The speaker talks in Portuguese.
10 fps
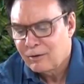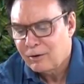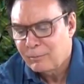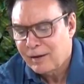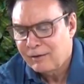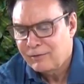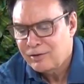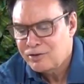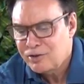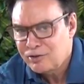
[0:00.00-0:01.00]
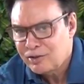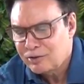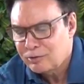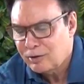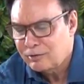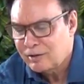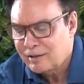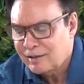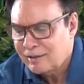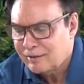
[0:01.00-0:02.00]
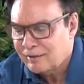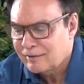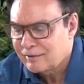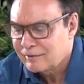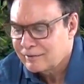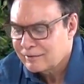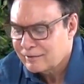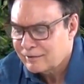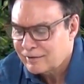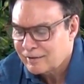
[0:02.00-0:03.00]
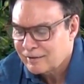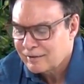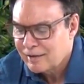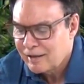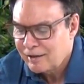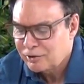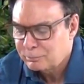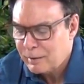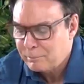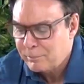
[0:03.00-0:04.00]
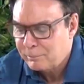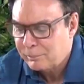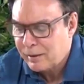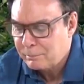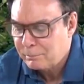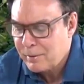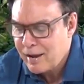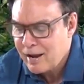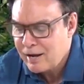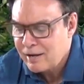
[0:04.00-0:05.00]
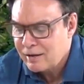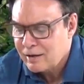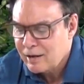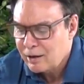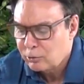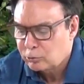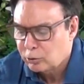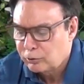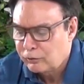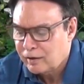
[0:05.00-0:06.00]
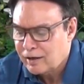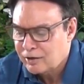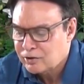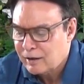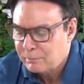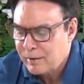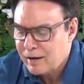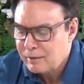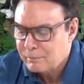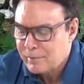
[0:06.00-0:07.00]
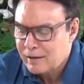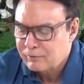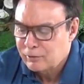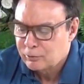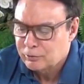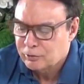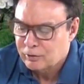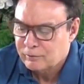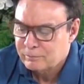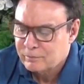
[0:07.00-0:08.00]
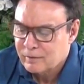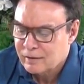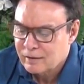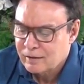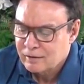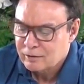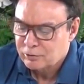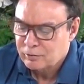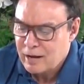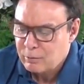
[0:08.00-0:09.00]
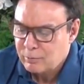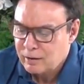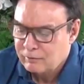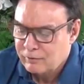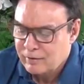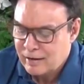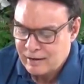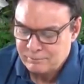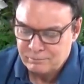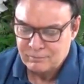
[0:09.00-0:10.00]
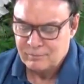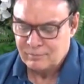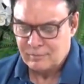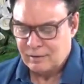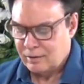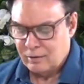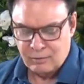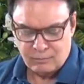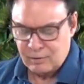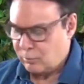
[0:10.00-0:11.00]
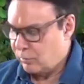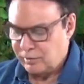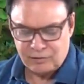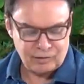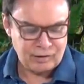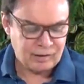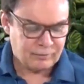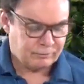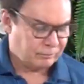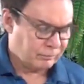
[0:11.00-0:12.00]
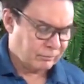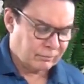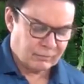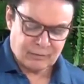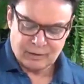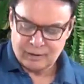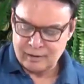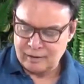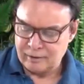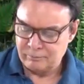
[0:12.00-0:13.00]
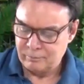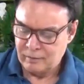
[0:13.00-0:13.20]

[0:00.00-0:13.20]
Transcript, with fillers: Olha como é que é verdinho, gente. óleo de alecrim, ó. Olha. Isso pra, pra pele um tonificante da pele maravilhoso, ó. Essa então, aguinha vai ficar uma corzinha aí.